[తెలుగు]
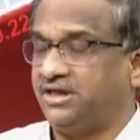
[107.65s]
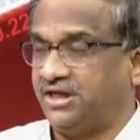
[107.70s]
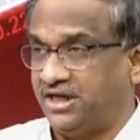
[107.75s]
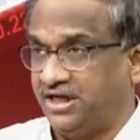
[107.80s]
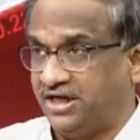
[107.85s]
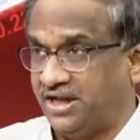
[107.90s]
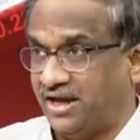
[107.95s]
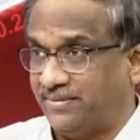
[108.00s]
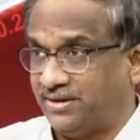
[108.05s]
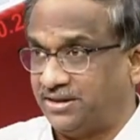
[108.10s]
ఈ
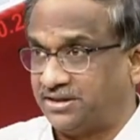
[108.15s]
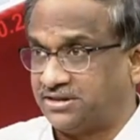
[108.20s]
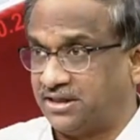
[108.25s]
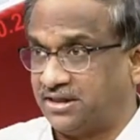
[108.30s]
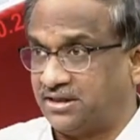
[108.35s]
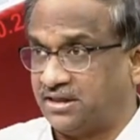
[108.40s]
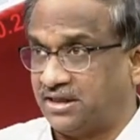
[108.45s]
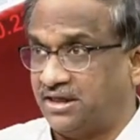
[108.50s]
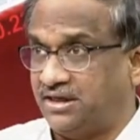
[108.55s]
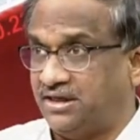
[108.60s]

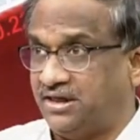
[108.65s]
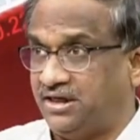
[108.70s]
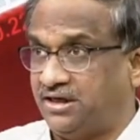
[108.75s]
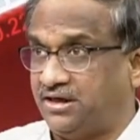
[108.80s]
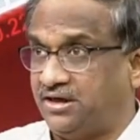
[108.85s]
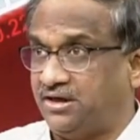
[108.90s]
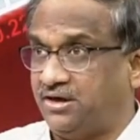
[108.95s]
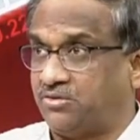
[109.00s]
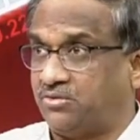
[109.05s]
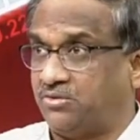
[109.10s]
డైమెన్షన్స్
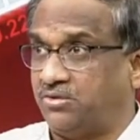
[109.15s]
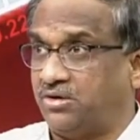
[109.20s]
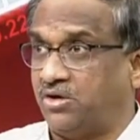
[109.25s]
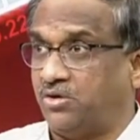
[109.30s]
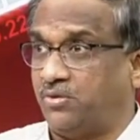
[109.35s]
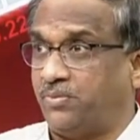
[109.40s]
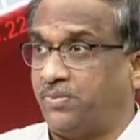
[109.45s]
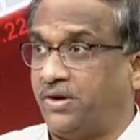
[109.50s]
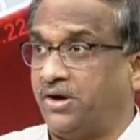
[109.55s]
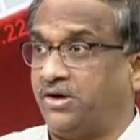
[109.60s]
అన్నిటినీ కూడా
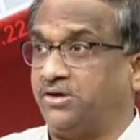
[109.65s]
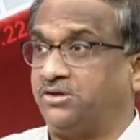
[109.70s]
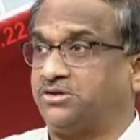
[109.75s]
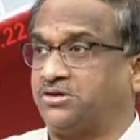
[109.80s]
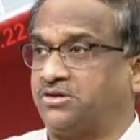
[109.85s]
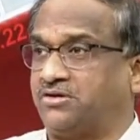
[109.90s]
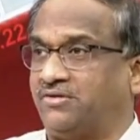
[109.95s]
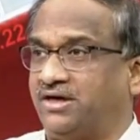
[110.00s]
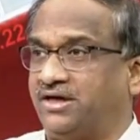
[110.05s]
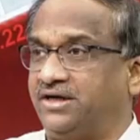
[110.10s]

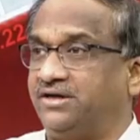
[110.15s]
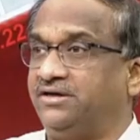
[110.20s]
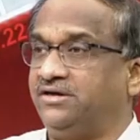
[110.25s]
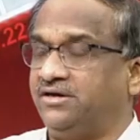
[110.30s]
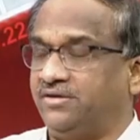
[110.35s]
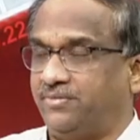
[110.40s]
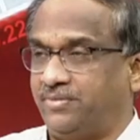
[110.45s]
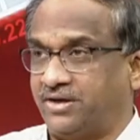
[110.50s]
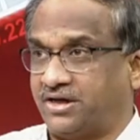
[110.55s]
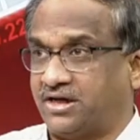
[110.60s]
ఉపయోగించుకోవాలి
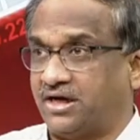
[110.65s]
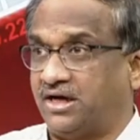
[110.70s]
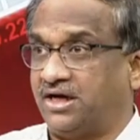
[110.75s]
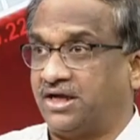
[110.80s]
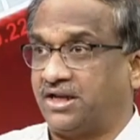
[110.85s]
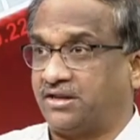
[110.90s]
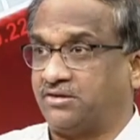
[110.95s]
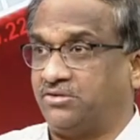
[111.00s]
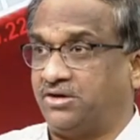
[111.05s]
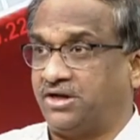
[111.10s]
ఇప్పుడు
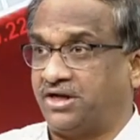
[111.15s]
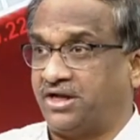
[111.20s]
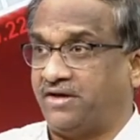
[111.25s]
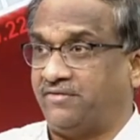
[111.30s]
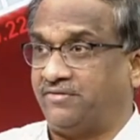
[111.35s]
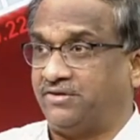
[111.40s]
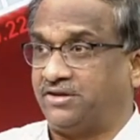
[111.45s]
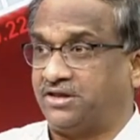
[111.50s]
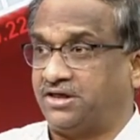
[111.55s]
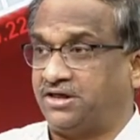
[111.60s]
కాంగ్రెస్ కూడా
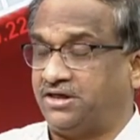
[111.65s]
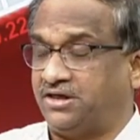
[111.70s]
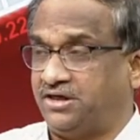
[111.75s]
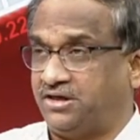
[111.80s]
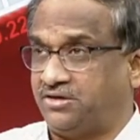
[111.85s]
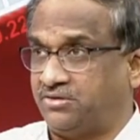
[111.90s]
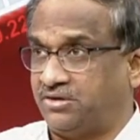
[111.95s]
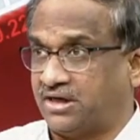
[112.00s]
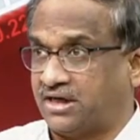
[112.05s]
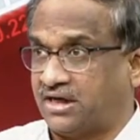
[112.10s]
రేవంత్ రెడ్డి
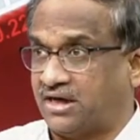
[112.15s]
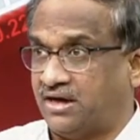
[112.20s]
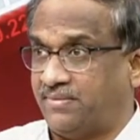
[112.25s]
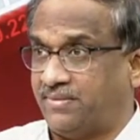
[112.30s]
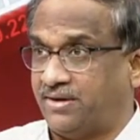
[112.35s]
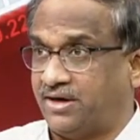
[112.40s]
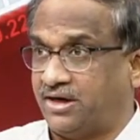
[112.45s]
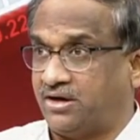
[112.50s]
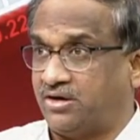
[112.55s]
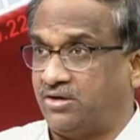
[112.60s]
కూడా
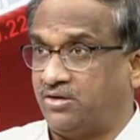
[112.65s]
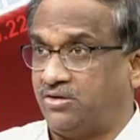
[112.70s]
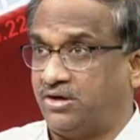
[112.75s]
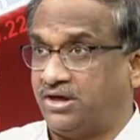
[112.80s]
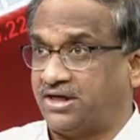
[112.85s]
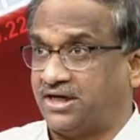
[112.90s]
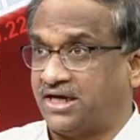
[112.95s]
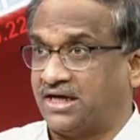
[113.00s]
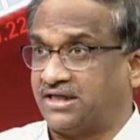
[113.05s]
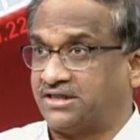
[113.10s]
కామారెడ్డిలో
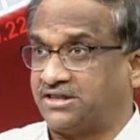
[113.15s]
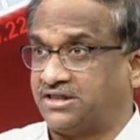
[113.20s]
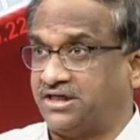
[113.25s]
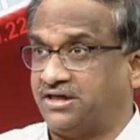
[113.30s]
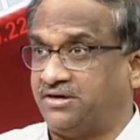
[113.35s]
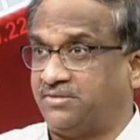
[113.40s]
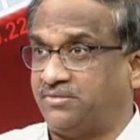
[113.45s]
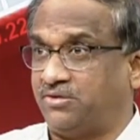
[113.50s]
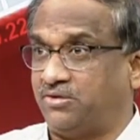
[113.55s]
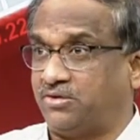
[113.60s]
అటాక్
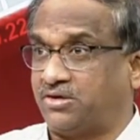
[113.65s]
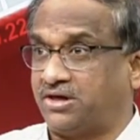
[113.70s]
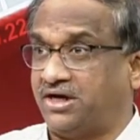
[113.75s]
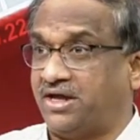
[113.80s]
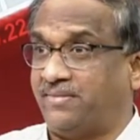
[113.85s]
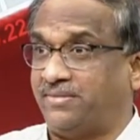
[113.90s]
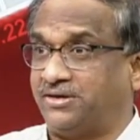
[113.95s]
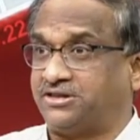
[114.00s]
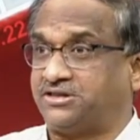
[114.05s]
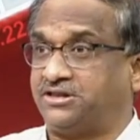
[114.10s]
చేయడంలో ఒక
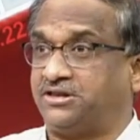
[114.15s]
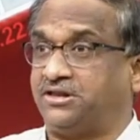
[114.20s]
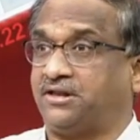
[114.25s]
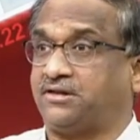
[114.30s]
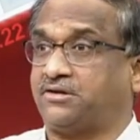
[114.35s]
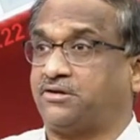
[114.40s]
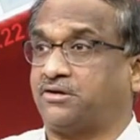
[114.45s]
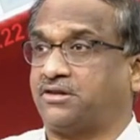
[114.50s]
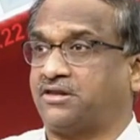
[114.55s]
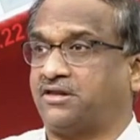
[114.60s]
డైమెన్షన్
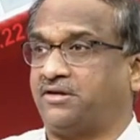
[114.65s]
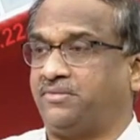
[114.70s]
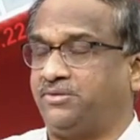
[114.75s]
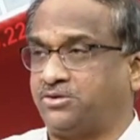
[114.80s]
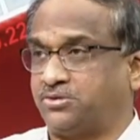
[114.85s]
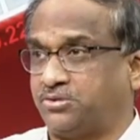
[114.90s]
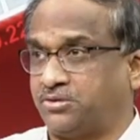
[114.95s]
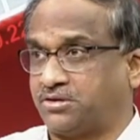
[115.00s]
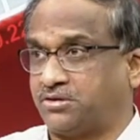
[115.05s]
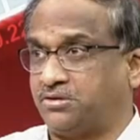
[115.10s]
తీసుకొస్తారు
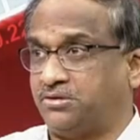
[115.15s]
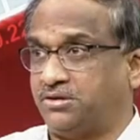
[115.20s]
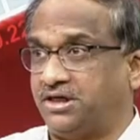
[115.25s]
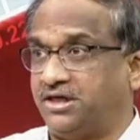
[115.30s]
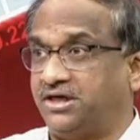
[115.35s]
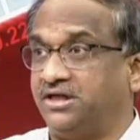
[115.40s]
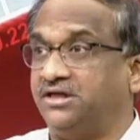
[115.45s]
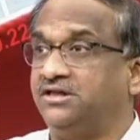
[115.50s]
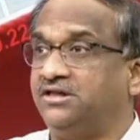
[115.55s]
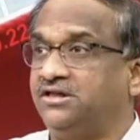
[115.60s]
మీరు
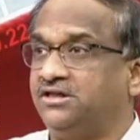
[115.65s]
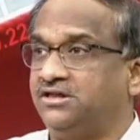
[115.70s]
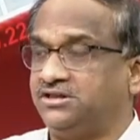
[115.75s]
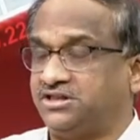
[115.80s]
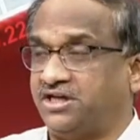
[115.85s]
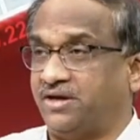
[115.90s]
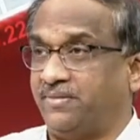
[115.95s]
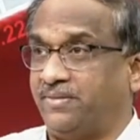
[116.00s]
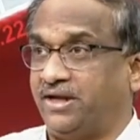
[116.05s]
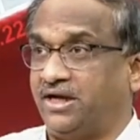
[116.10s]
చూస్తుండండి
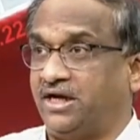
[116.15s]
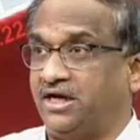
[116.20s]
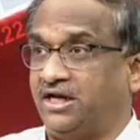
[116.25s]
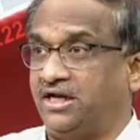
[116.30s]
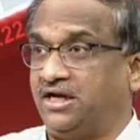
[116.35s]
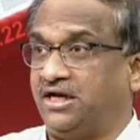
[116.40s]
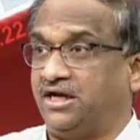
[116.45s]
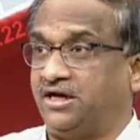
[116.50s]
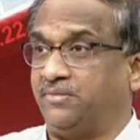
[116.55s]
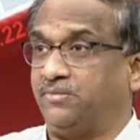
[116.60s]
షబీర్ అలీ
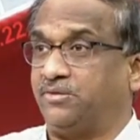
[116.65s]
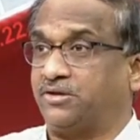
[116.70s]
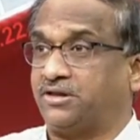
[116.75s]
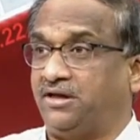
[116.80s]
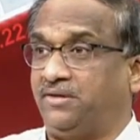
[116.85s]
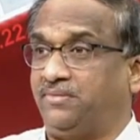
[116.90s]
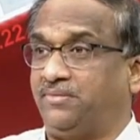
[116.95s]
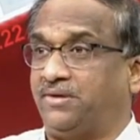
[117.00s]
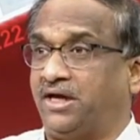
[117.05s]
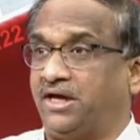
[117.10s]
ఇలాంటి
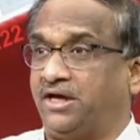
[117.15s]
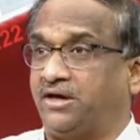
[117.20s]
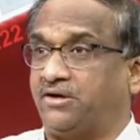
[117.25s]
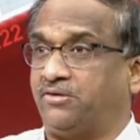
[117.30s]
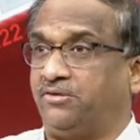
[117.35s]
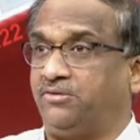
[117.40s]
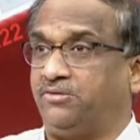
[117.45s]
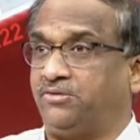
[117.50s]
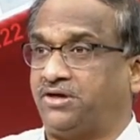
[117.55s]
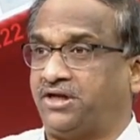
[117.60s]
ముస్లిం
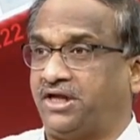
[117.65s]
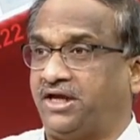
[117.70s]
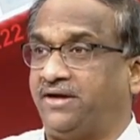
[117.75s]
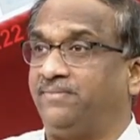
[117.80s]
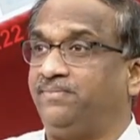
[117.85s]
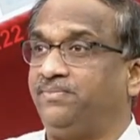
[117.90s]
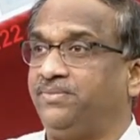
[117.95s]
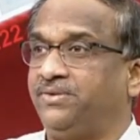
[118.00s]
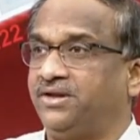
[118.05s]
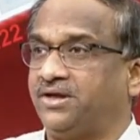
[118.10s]
నాయకుడు ఉంటే
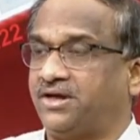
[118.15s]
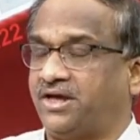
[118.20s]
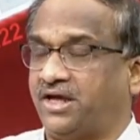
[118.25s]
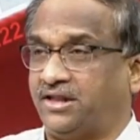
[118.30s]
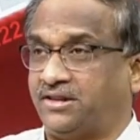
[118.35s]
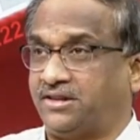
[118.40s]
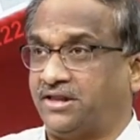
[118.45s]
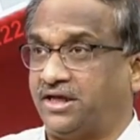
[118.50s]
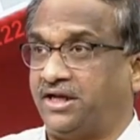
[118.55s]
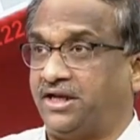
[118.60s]

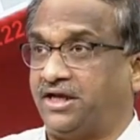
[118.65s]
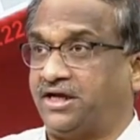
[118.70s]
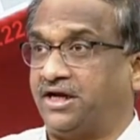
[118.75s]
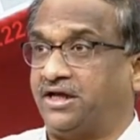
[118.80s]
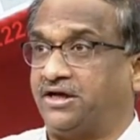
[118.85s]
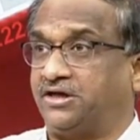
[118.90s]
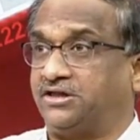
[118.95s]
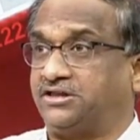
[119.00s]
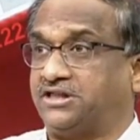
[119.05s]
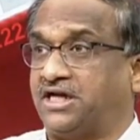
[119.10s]
కేసీఆర్
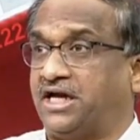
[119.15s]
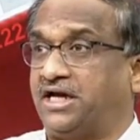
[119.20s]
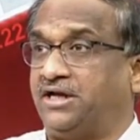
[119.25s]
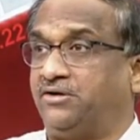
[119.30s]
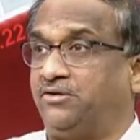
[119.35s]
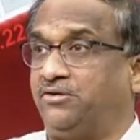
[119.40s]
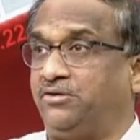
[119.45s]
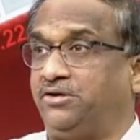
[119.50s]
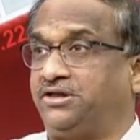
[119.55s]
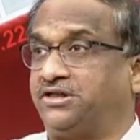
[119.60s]
ఇక్కడికి వచ్చి
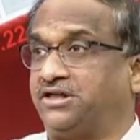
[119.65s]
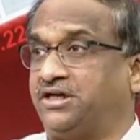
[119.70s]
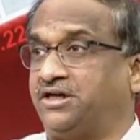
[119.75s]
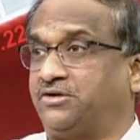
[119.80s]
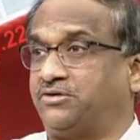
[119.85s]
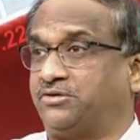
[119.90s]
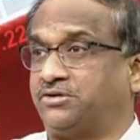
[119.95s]
ఆయన ఓడించడానికి